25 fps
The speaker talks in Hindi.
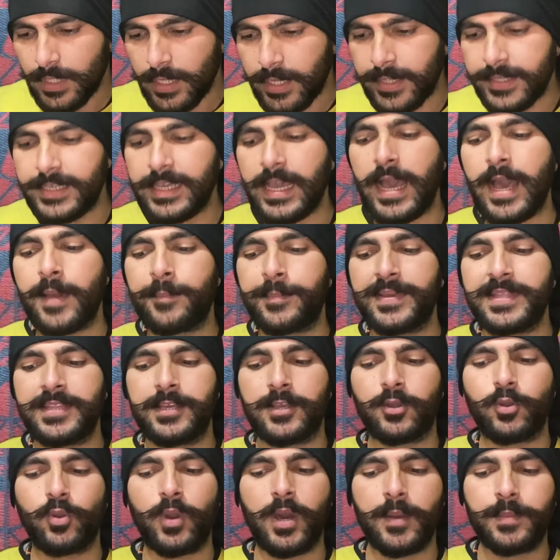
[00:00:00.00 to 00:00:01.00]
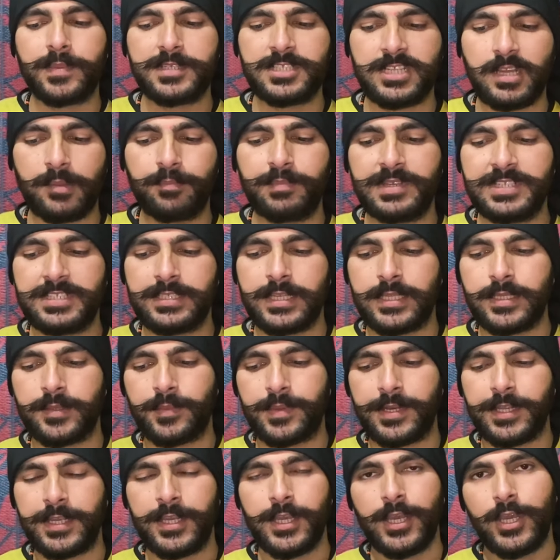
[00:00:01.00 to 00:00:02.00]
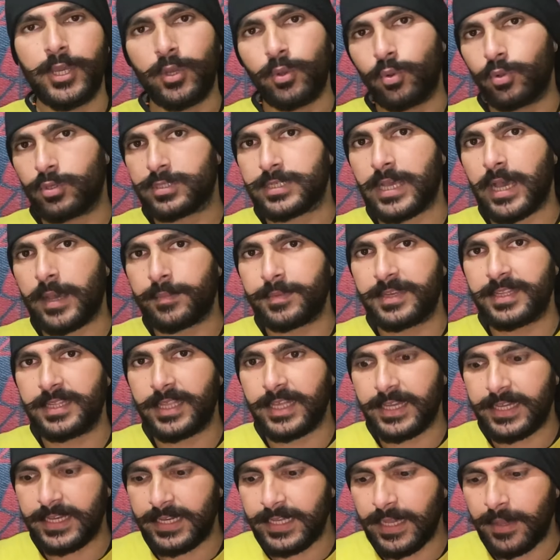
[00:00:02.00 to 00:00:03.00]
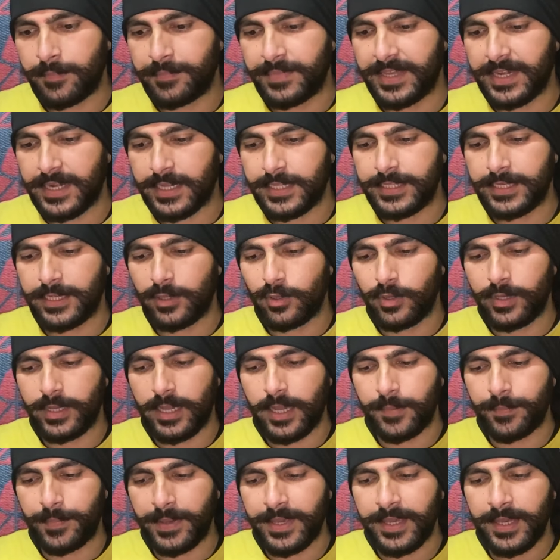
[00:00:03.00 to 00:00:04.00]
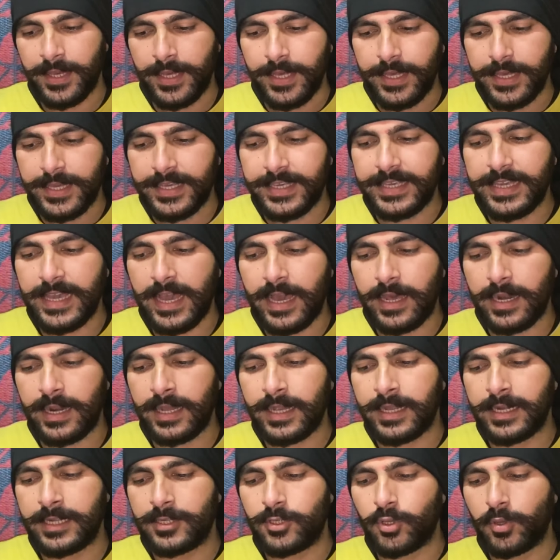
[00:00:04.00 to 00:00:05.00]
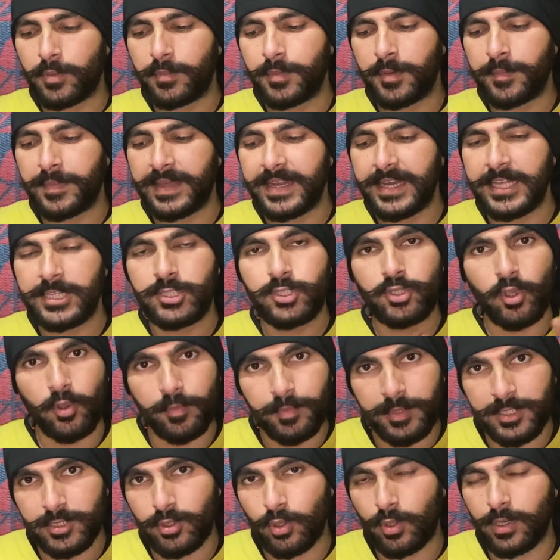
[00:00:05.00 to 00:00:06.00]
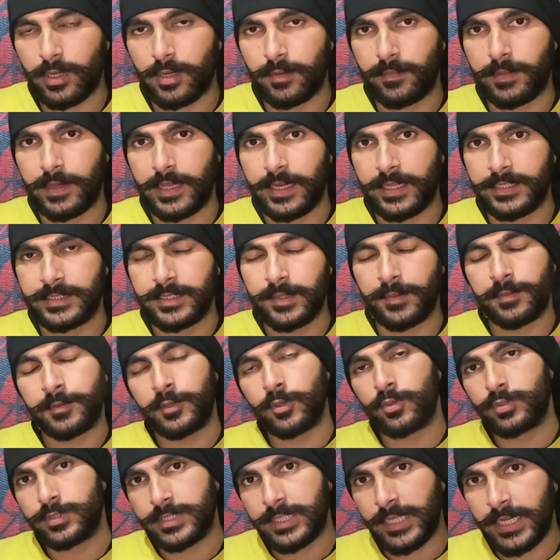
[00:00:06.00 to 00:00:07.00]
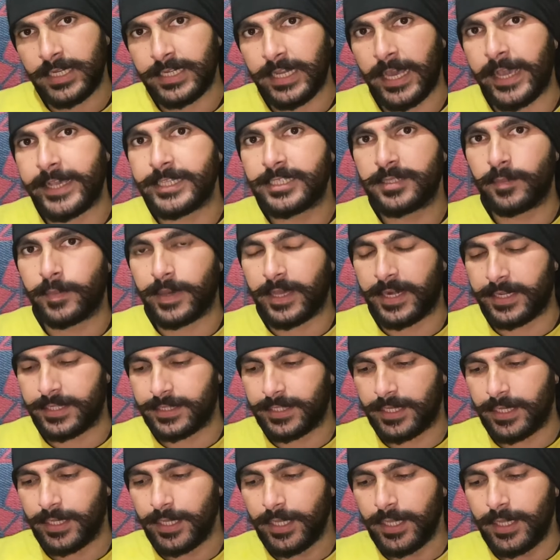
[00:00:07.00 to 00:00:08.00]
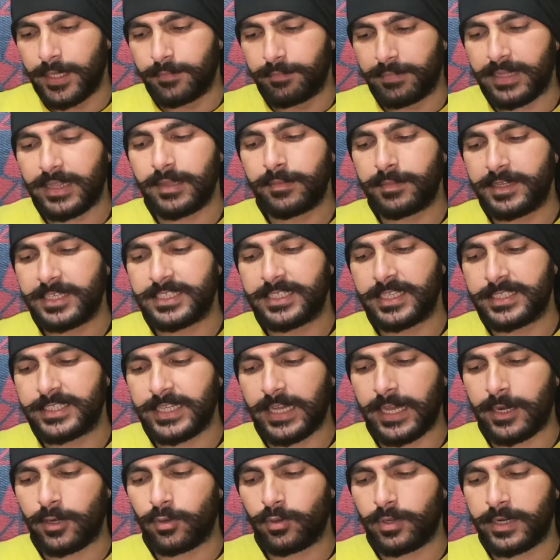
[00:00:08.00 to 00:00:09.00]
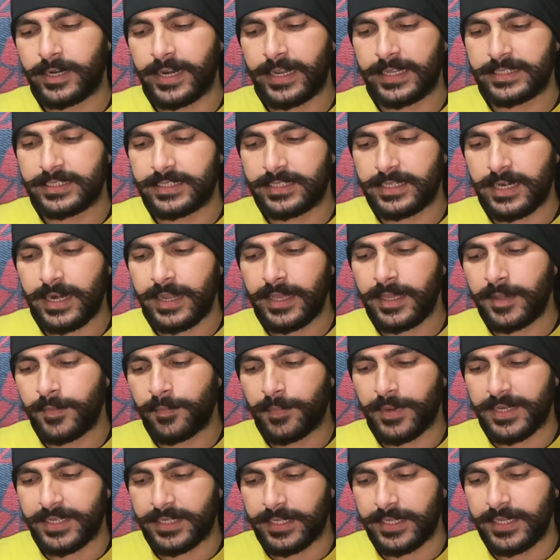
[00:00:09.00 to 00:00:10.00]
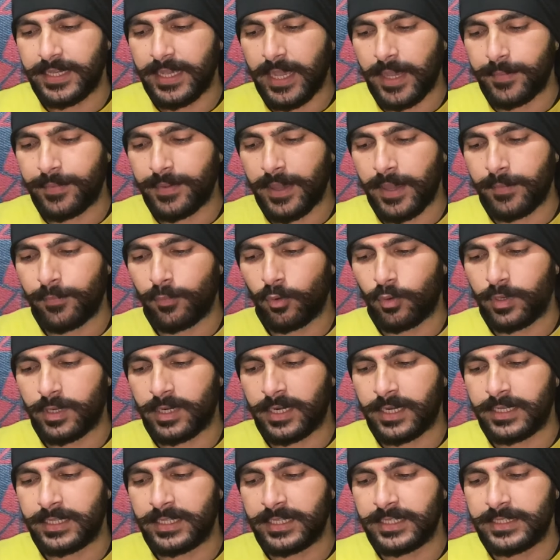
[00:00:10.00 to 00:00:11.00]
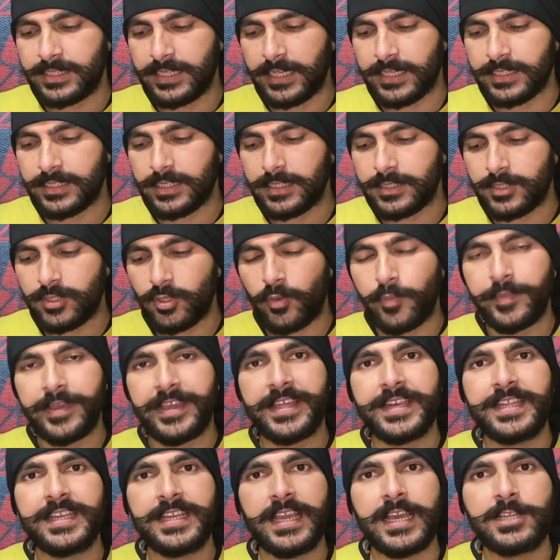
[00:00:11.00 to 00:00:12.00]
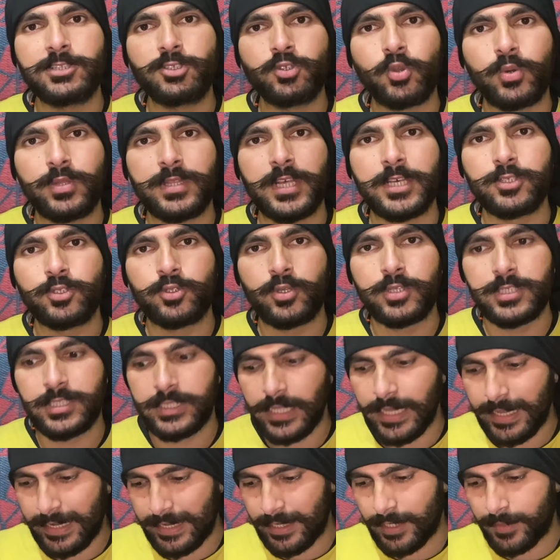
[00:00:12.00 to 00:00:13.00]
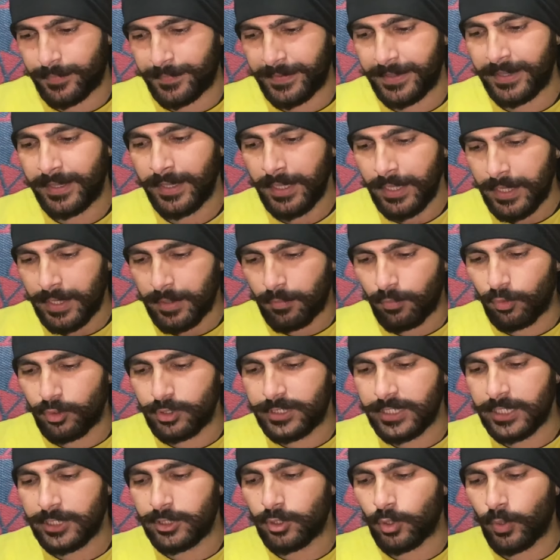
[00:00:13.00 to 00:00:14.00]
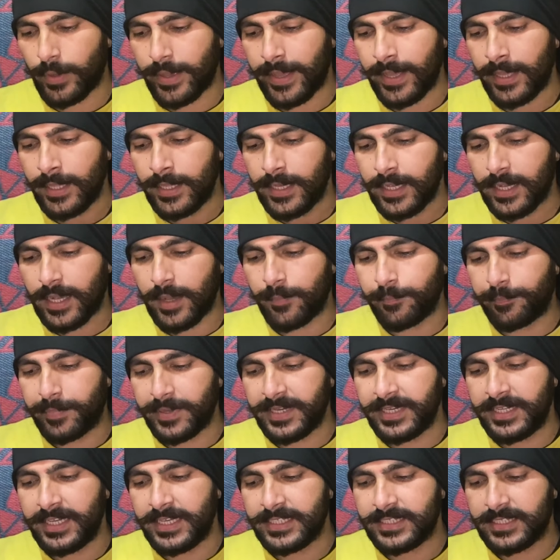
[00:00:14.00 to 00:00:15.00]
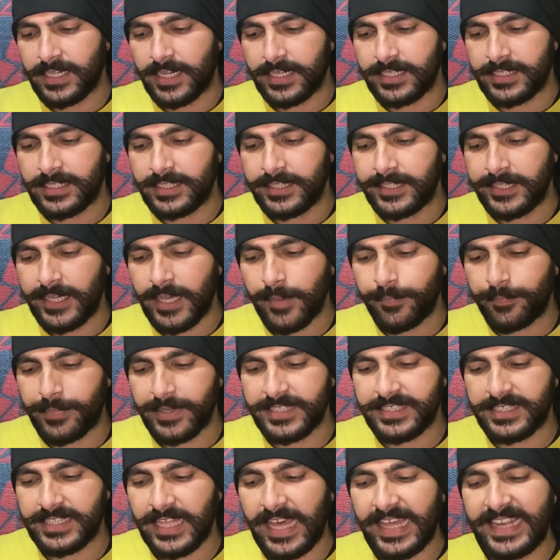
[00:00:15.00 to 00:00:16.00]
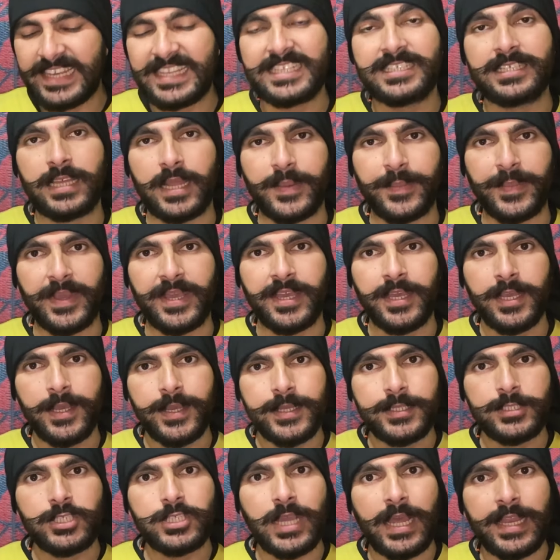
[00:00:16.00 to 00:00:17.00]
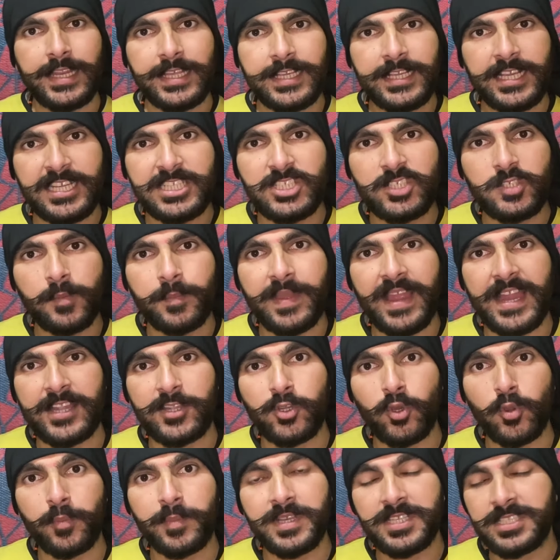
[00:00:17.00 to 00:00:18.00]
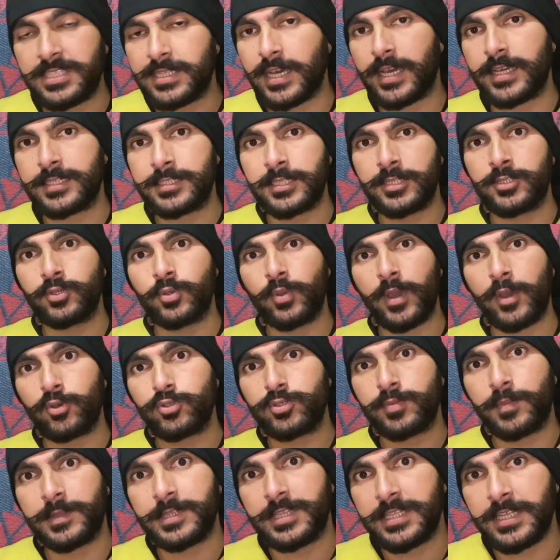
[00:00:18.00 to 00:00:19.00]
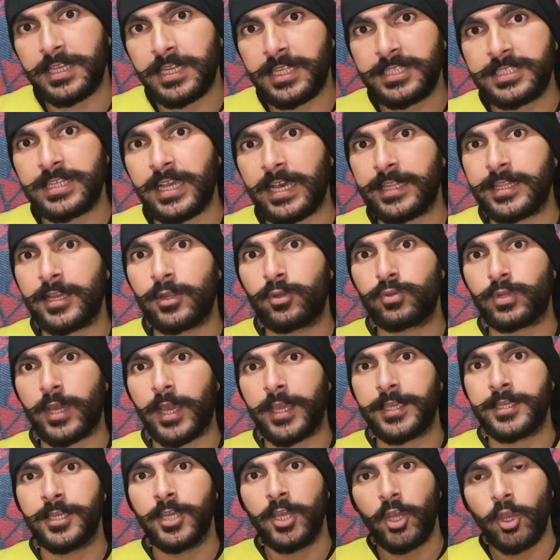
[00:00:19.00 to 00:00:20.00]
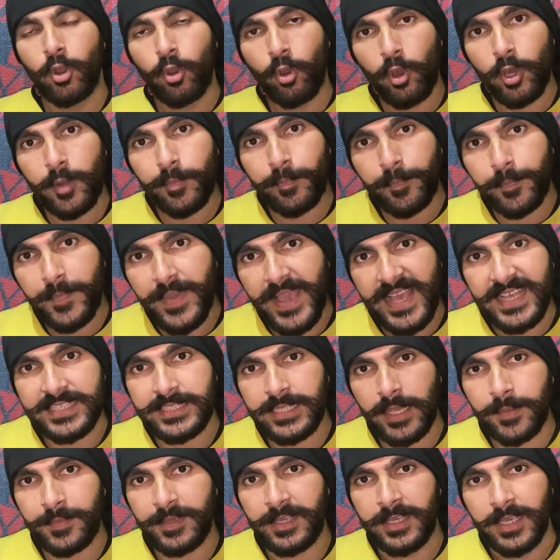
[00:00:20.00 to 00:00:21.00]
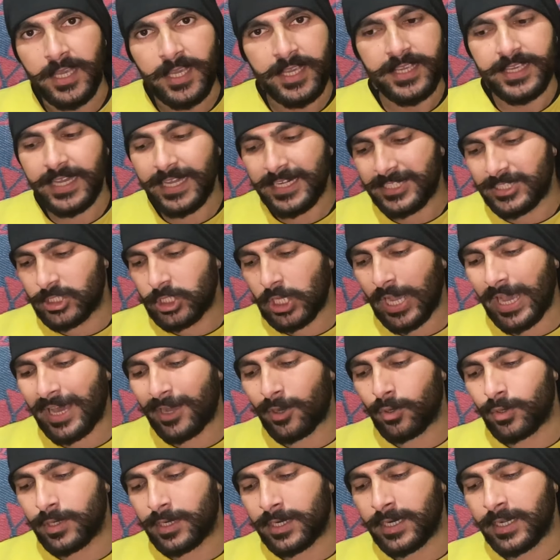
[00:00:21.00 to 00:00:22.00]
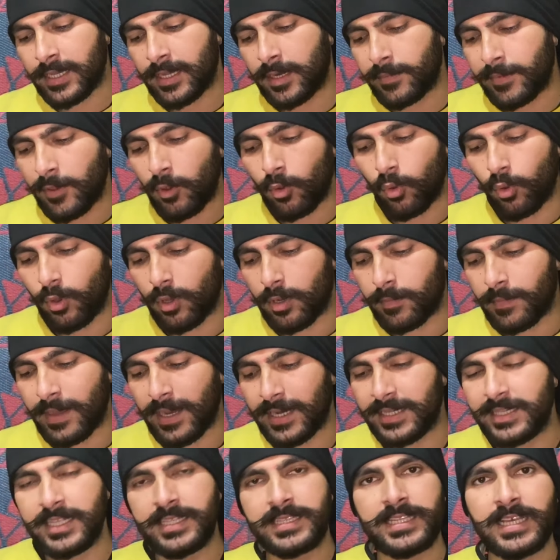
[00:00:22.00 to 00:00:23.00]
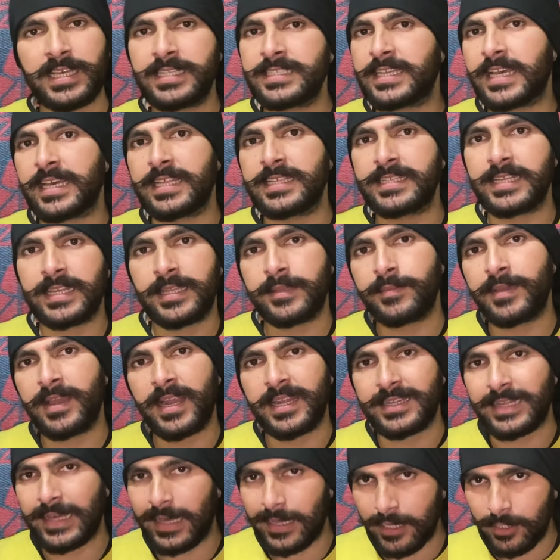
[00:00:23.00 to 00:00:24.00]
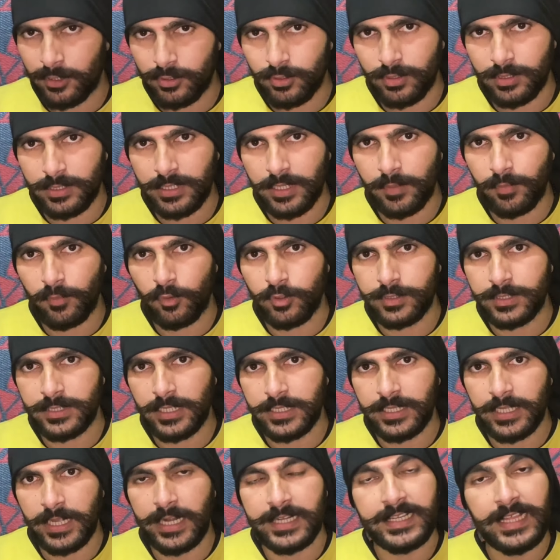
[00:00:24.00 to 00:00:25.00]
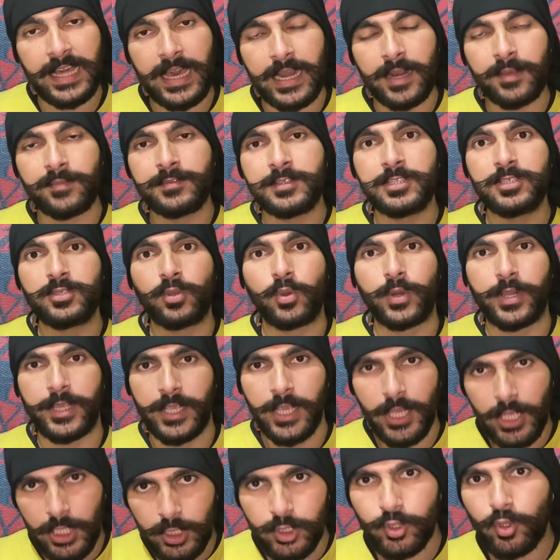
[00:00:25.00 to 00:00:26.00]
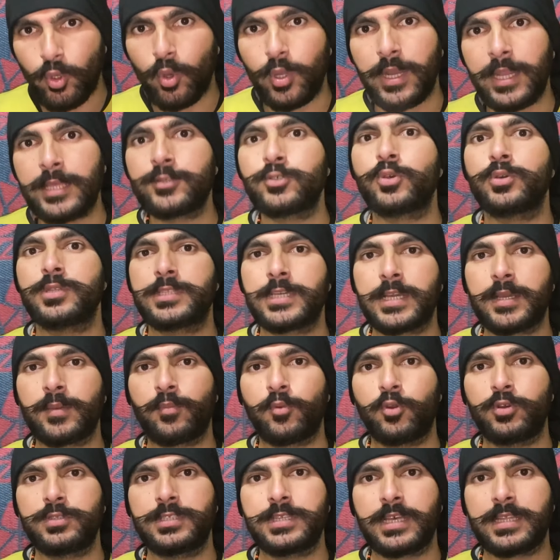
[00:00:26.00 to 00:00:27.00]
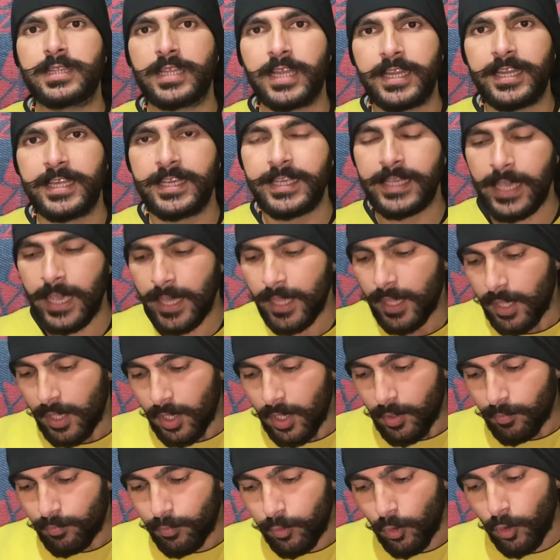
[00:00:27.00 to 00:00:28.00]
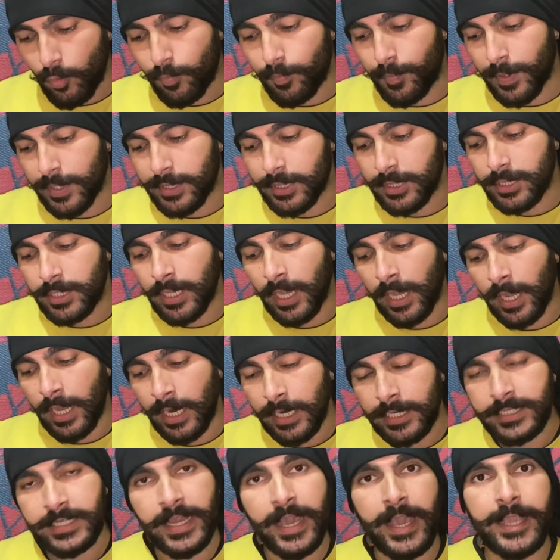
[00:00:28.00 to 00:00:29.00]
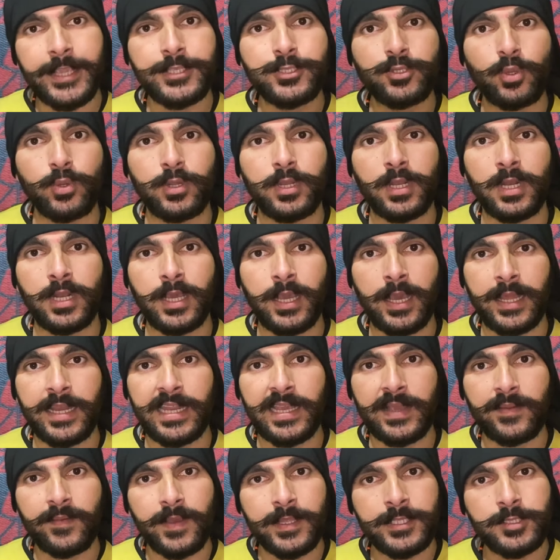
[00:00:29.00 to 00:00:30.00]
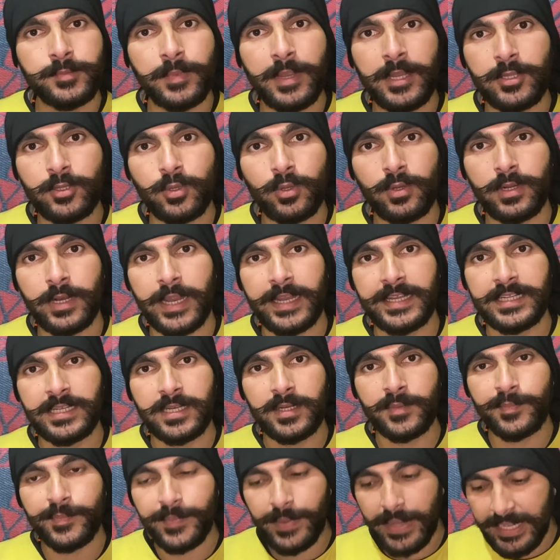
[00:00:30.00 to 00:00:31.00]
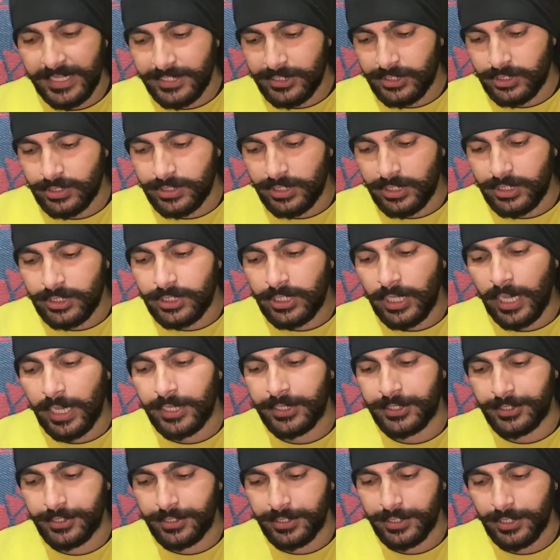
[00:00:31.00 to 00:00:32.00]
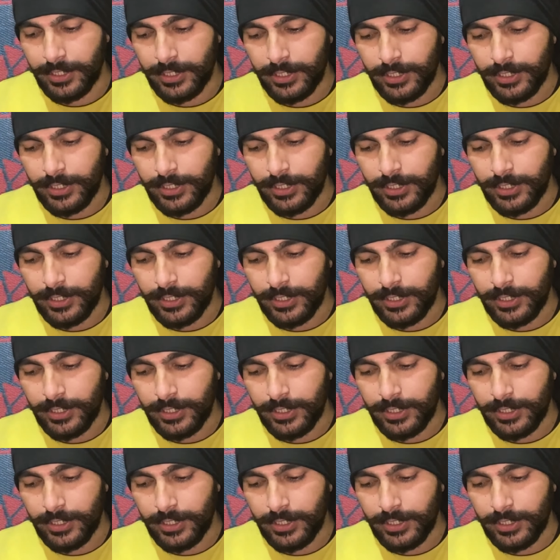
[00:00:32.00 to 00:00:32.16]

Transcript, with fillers: यहां पे देखो आप छब्बीस जनवरी उसका आपने देख लिया मेरा देखो यहाँ पे 11 घंटों में मैंने 24 ऑर्डर मारे जबकि उसने 28 मारे थे मतलब मेरे से चार ऑर्डर एक्स्ट्रा ये बट यहाँ पे आप ऑर्डर नहीं देख सकते हो मेरी है चौदह सौ सतारह रुपये मुझे जो है कंपनी ने सर्ज दी है पैंतालीस रुपये यानी कि जोमेटो में सर्ज जो है उस बंदे ने ज़्यादा उठाई और पैसा भी यार चार ऑर्डर अगर मैं और मार देता ज़्यादा से ज़्यादा मैं अठारह सौ तक पहुँच जाता अठारह भी नहीं सॉरी सोलह सौ तक पहुँच जाता ठीक है वो बंदा अट्ठाईस ऑर्डर लगाने के बाद जोमेटो राइडर भाई सीधा ही